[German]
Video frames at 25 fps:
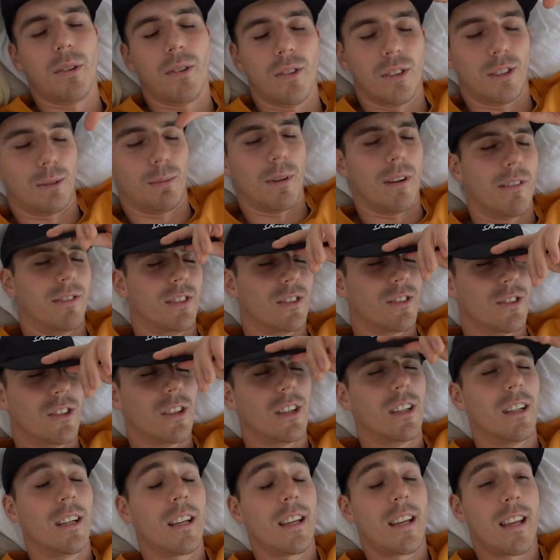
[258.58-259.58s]
ich, kurz mal aufs
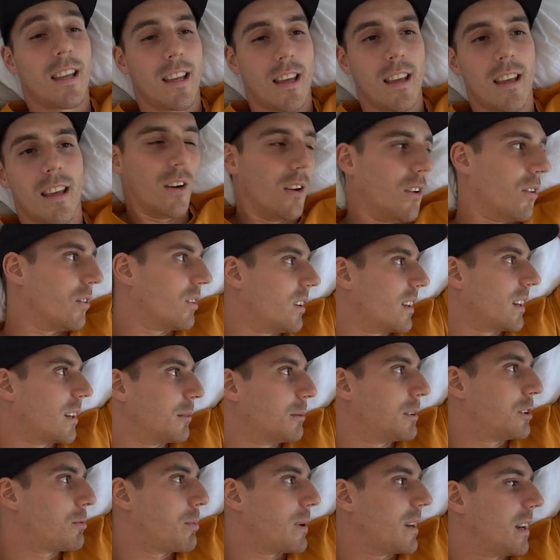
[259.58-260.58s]
Ohr. Und dann
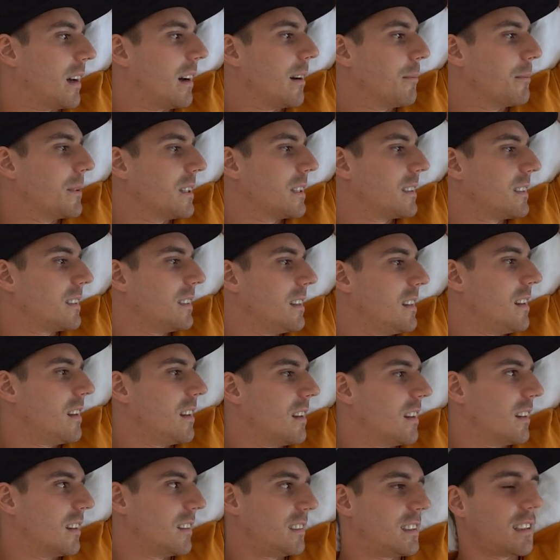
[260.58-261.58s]
gibt es später Abendessen.
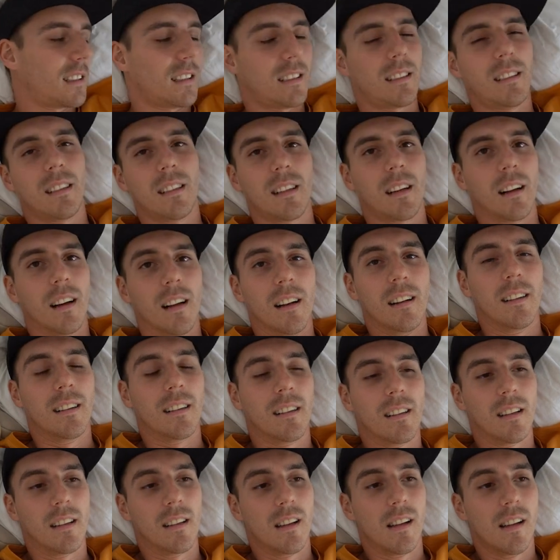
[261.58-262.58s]
Ist richtig geil hier.